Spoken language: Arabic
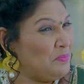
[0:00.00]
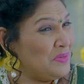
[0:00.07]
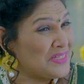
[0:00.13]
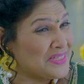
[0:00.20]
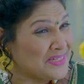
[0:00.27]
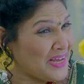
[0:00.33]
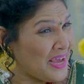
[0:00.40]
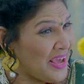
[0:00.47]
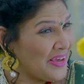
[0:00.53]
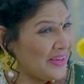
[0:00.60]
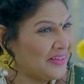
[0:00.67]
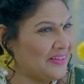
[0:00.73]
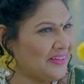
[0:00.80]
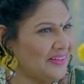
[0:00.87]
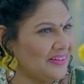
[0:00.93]
قلت لي
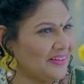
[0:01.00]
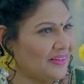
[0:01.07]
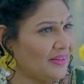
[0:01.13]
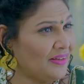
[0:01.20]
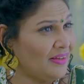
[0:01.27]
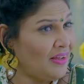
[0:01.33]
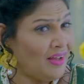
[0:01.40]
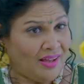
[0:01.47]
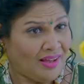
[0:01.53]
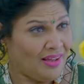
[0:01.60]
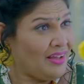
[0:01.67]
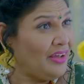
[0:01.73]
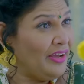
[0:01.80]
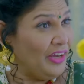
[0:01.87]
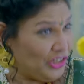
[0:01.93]
غلطة؟
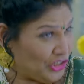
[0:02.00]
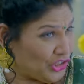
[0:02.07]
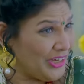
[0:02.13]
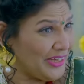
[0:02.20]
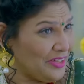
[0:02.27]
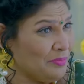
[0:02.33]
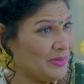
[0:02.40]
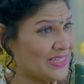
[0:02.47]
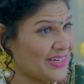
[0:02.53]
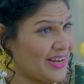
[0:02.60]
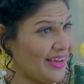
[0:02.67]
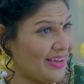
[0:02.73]
بس غلطة